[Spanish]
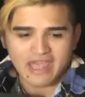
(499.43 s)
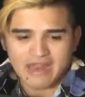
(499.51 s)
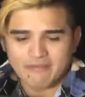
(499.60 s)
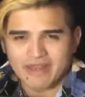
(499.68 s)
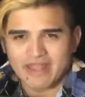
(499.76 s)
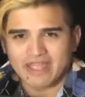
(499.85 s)

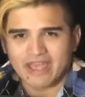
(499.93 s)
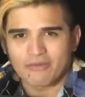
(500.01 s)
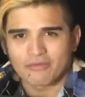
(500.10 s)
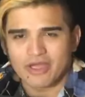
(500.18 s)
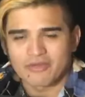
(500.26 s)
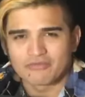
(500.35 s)
el merengue
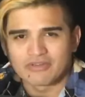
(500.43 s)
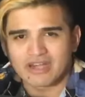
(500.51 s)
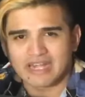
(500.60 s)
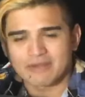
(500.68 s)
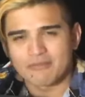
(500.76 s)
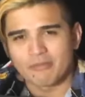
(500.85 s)
es un
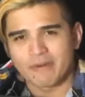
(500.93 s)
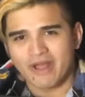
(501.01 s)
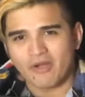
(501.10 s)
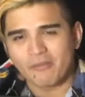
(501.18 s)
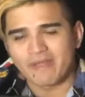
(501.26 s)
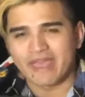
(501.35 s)
ritmo para
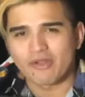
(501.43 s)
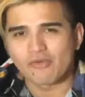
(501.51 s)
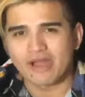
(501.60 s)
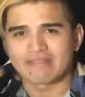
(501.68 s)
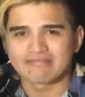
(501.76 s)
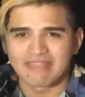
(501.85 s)
acompañar a un
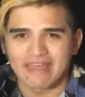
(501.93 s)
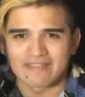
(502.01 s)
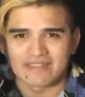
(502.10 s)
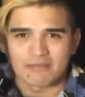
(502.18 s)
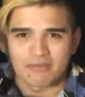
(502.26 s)
cantante,